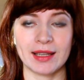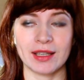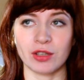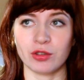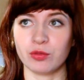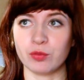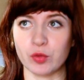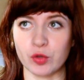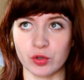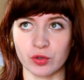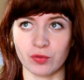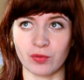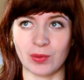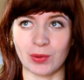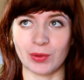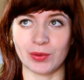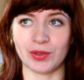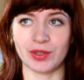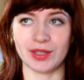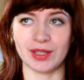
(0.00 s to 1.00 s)
Я думаю, что в
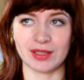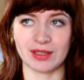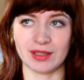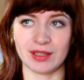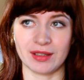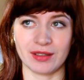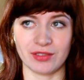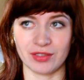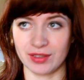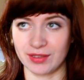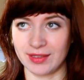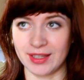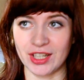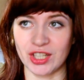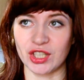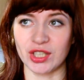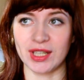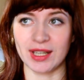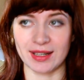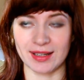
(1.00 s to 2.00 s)
Лондоне это
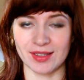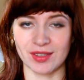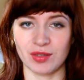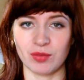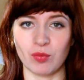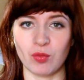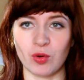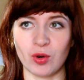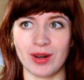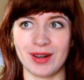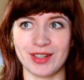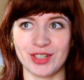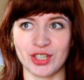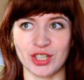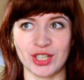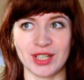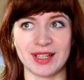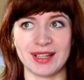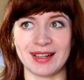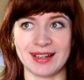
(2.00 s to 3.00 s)
даже гораздо
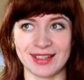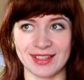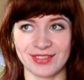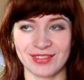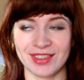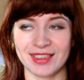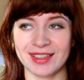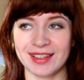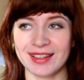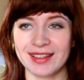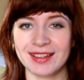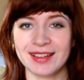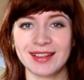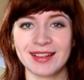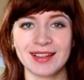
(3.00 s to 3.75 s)
больше развито.